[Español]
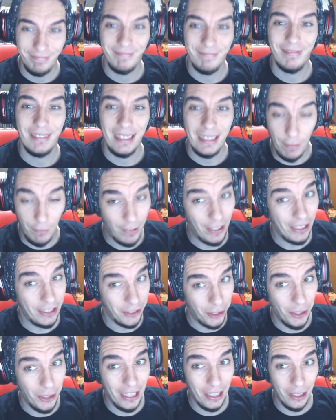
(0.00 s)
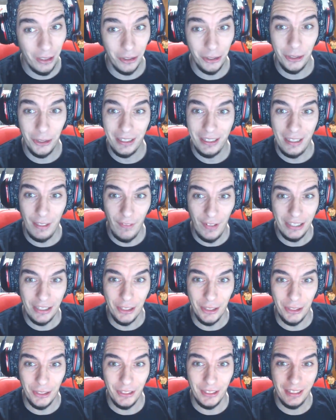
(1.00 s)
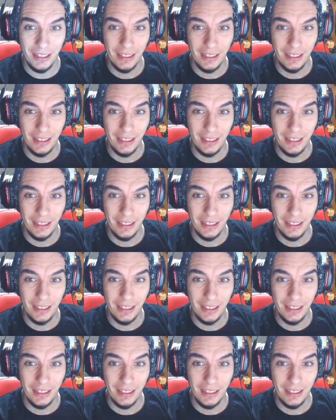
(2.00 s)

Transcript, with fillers: Está fresco, eh, Goku, está fresco.